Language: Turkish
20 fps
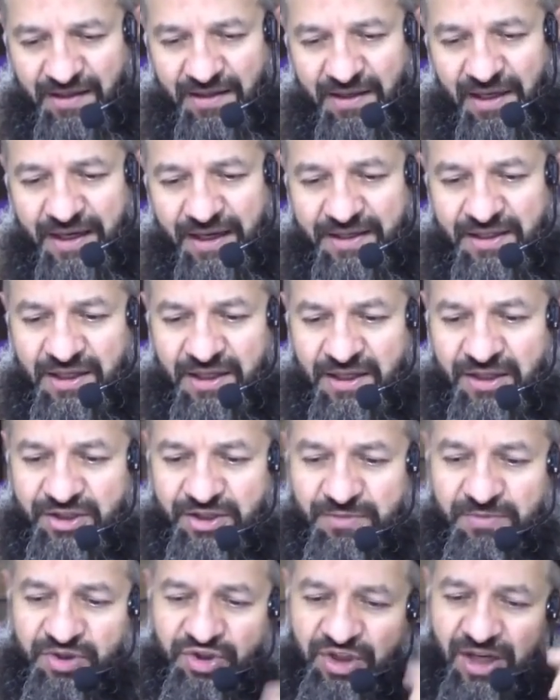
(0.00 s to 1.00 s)
Yani
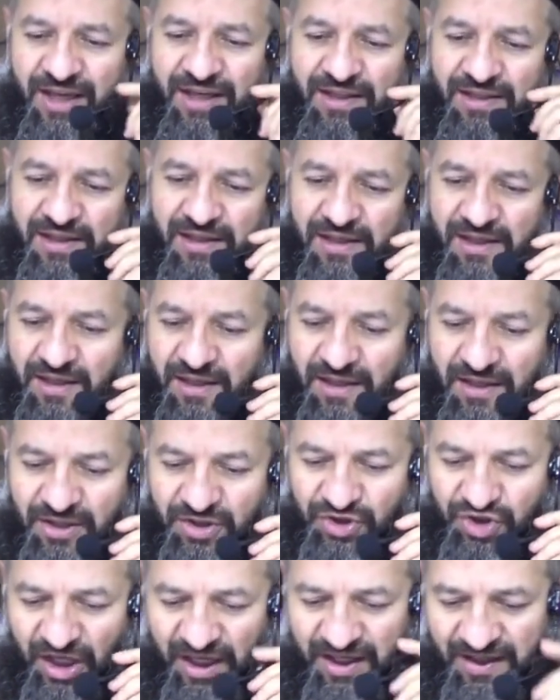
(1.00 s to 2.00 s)
şimdi şehitliği
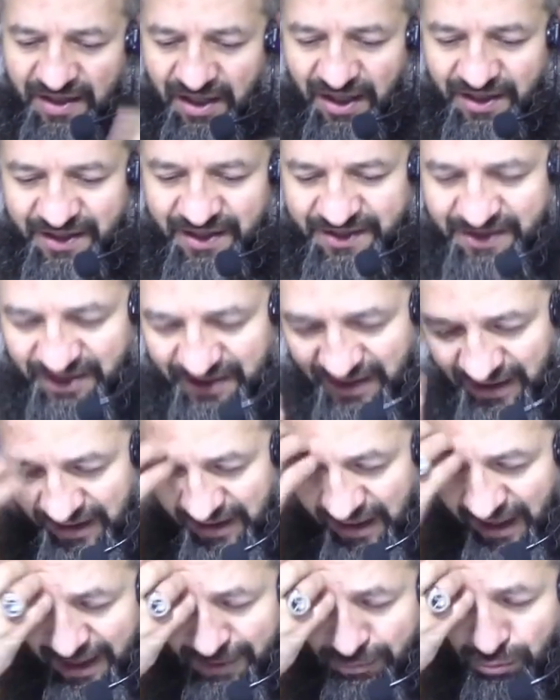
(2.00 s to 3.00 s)
şehidi
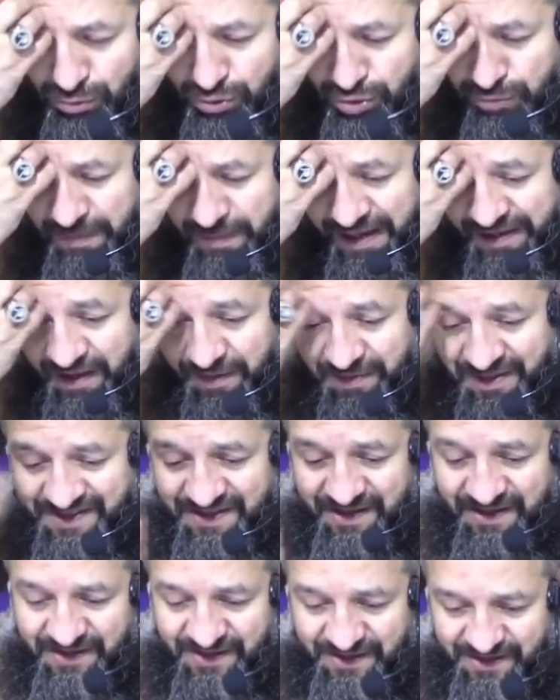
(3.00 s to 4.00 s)
anlatırken en üst
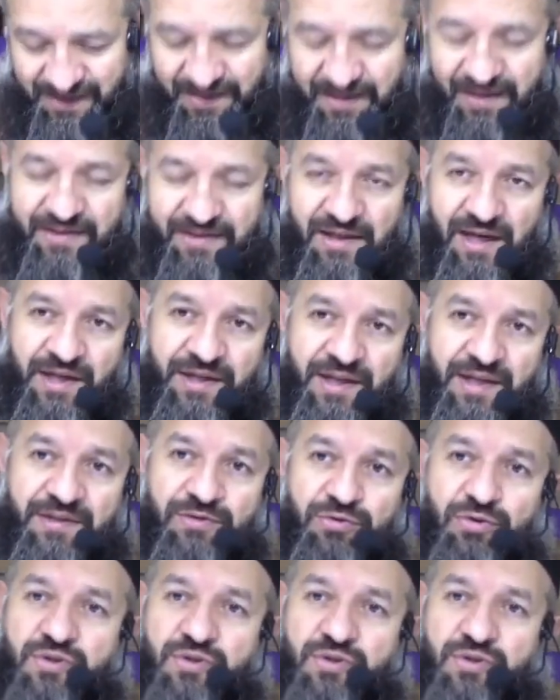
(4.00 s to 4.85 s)
mertebesini zikretti anlattı.